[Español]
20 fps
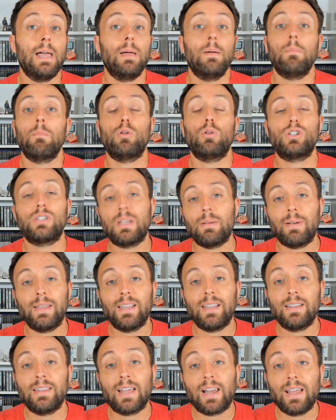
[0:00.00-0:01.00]
pues se va a
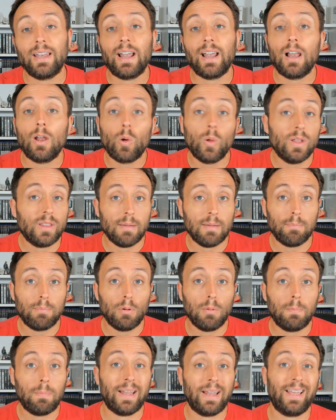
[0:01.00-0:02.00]
intentar ganar algo de
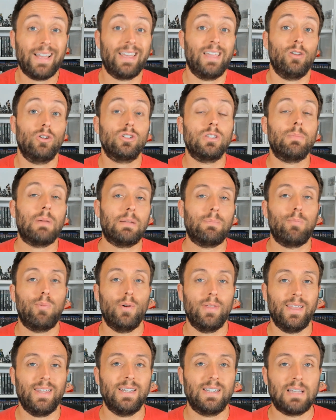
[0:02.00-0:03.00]
tiempo para que los demás
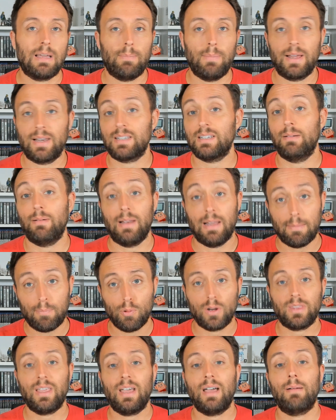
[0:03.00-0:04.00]
puedan escapar. Se va a la
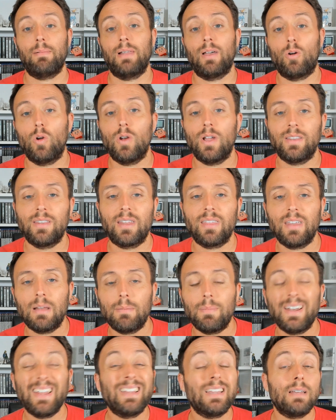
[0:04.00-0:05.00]
puerta, habla con la tercera
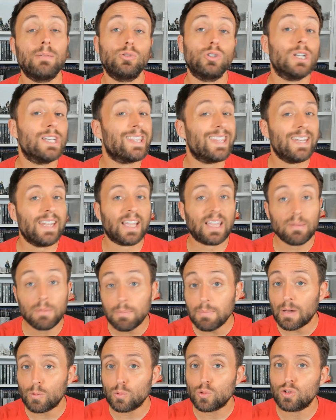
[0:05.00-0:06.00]
hermana y tenemos una escena que a mí
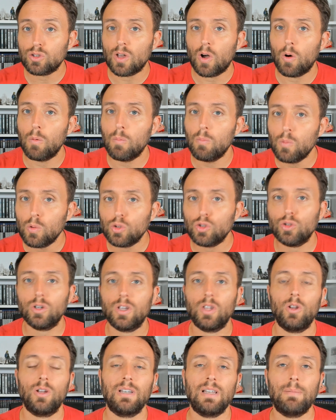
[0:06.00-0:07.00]
me ha gustado mucho,
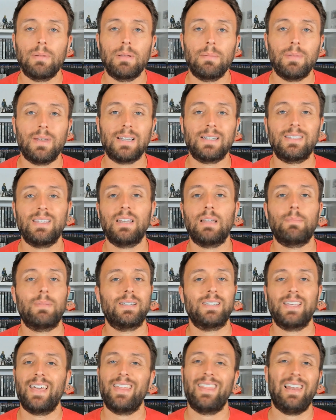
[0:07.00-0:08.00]
creo que es la primera escena, más
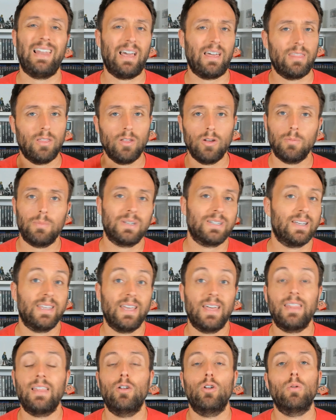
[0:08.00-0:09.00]
allá de la acción, más
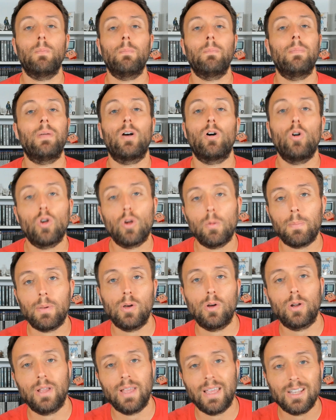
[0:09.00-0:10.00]
allá de lo mejor o
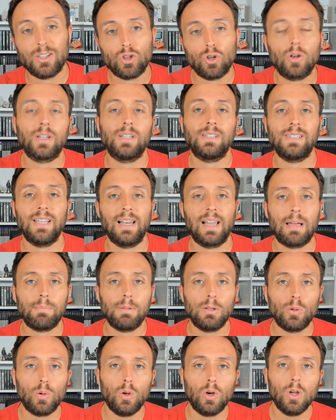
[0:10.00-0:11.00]
peor hecho que esté el
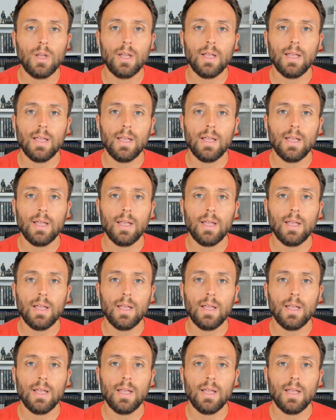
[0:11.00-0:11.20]
capítulo,